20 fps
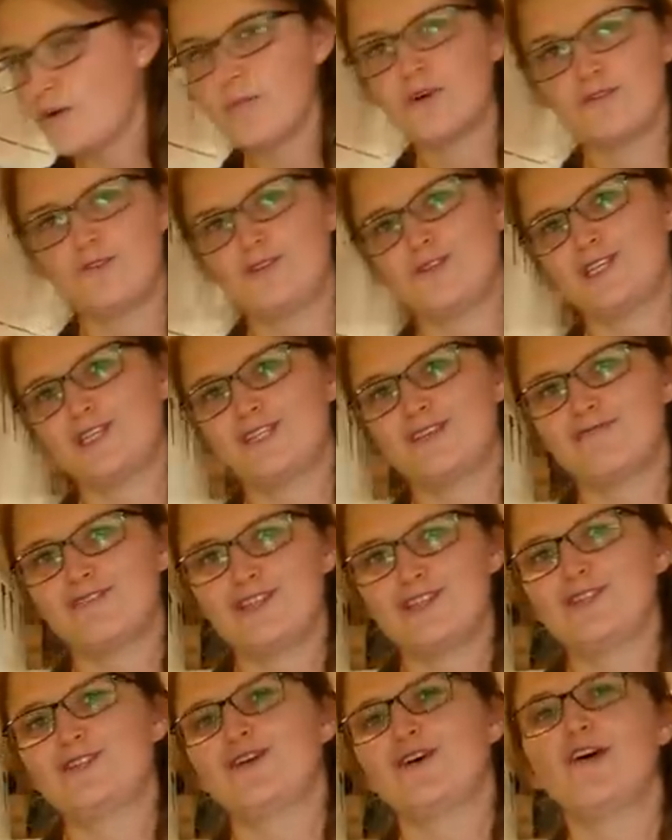Roboczo
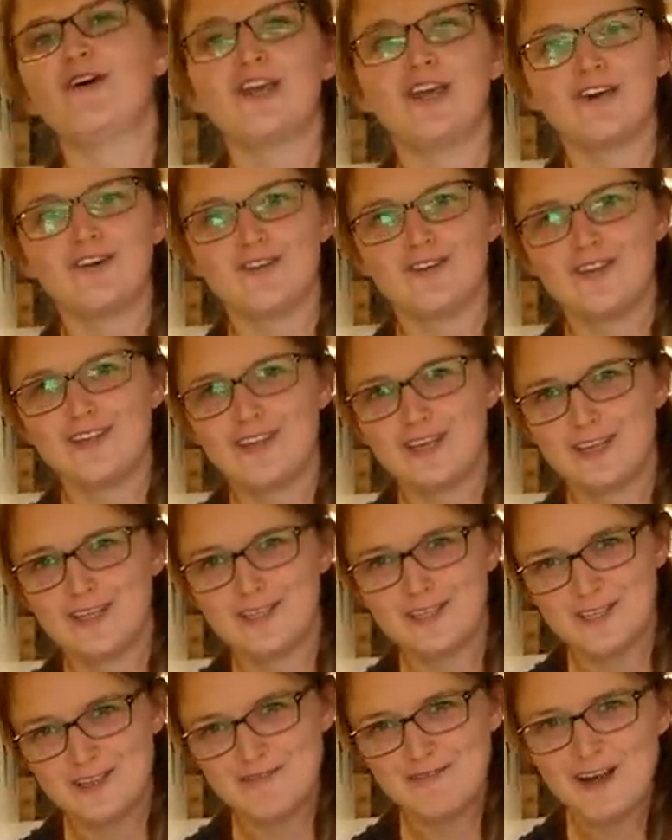nazywa się to okienko
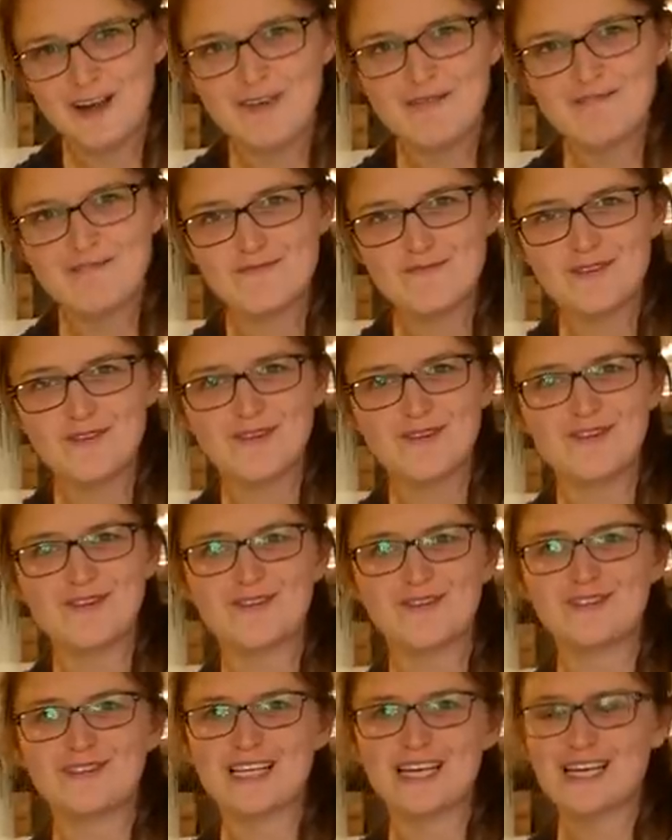detektywa, bo
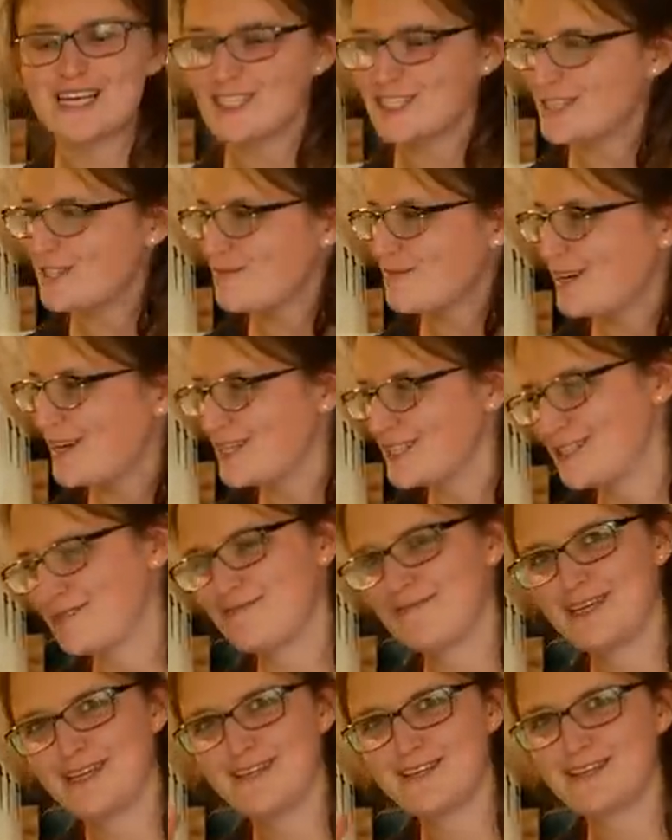za każdym
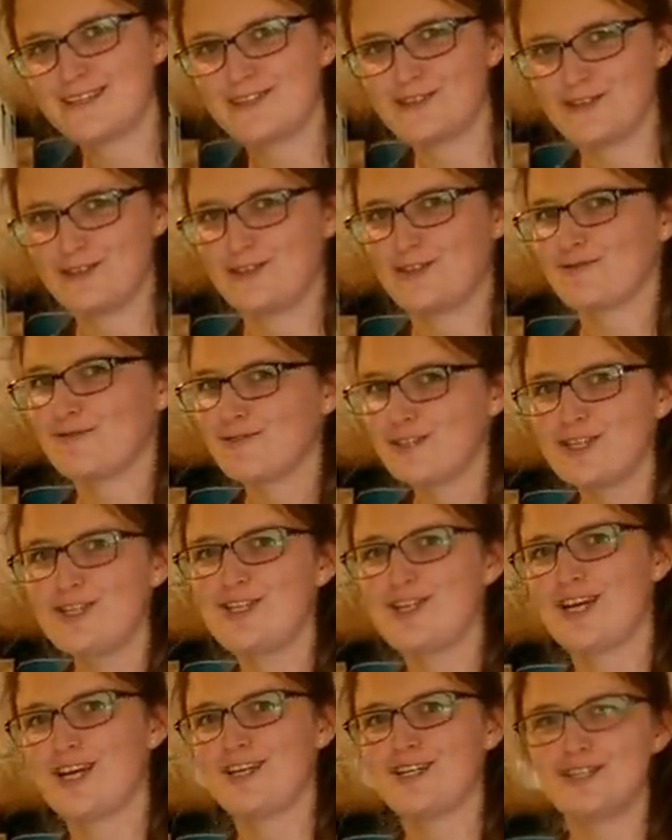razem, kiedy coś
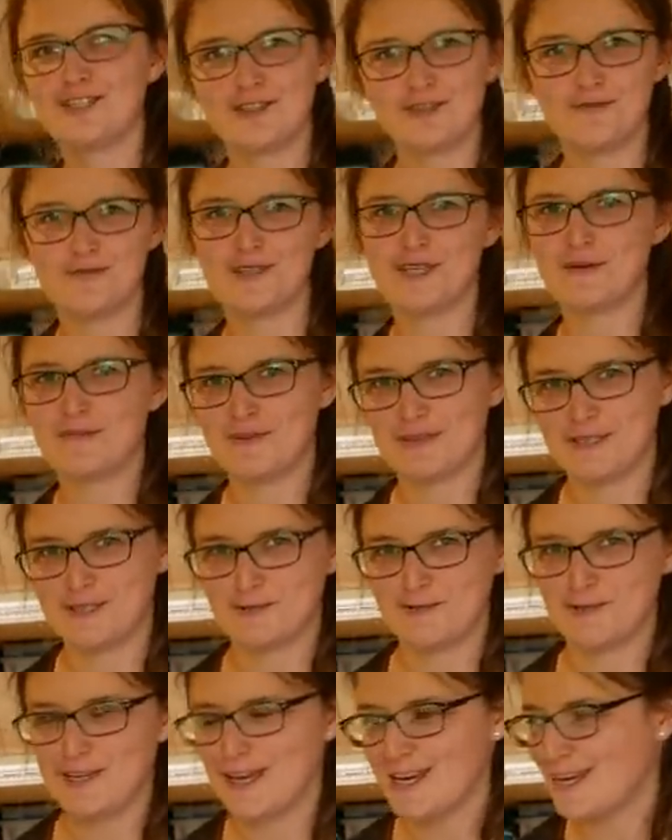słyszę i coś mi nie
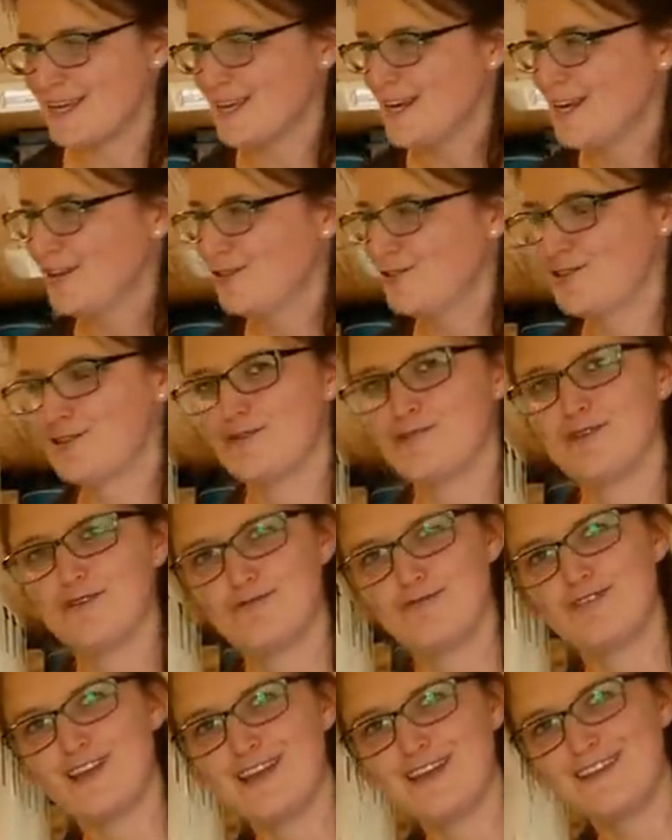pasuje, to sobie
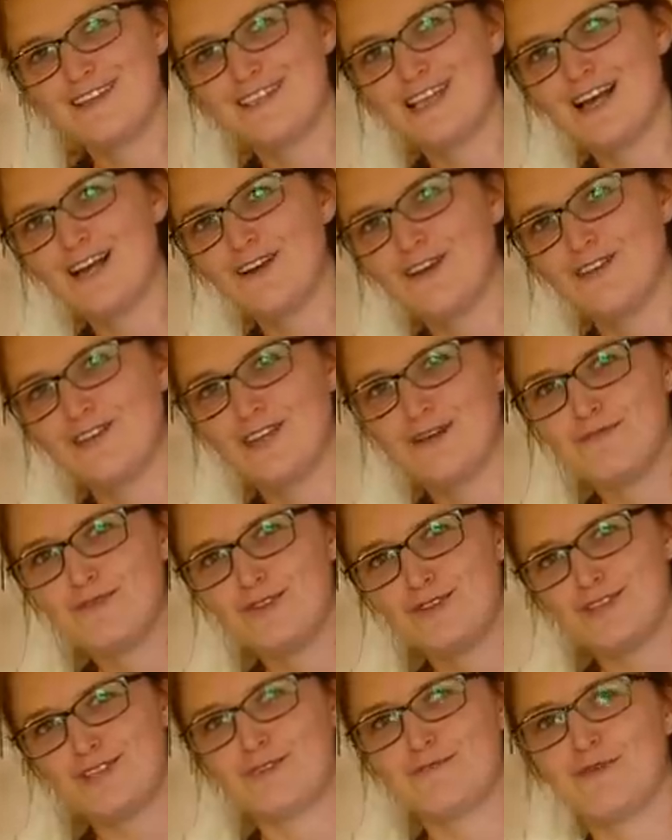tutaj zaglądam,
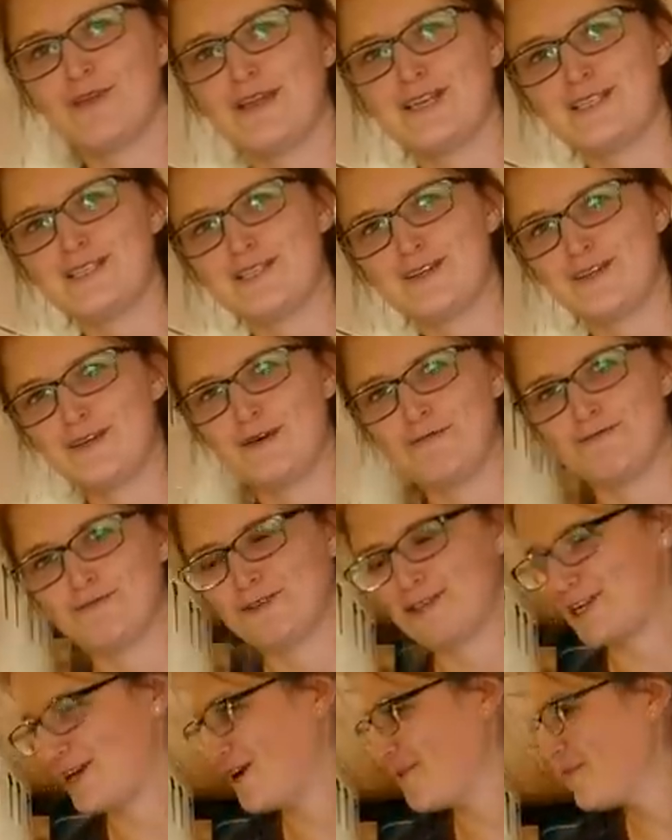bo to jest moja strona
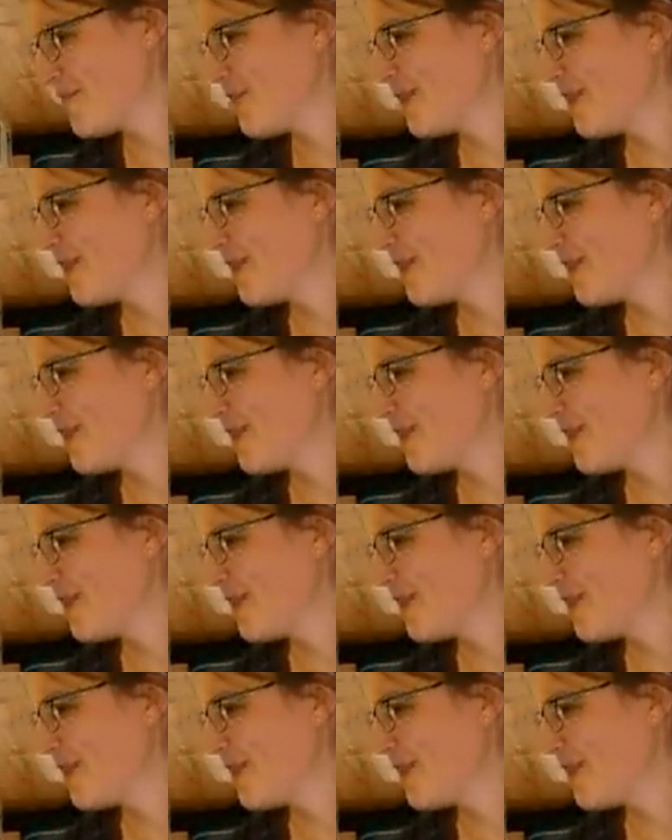łóżka.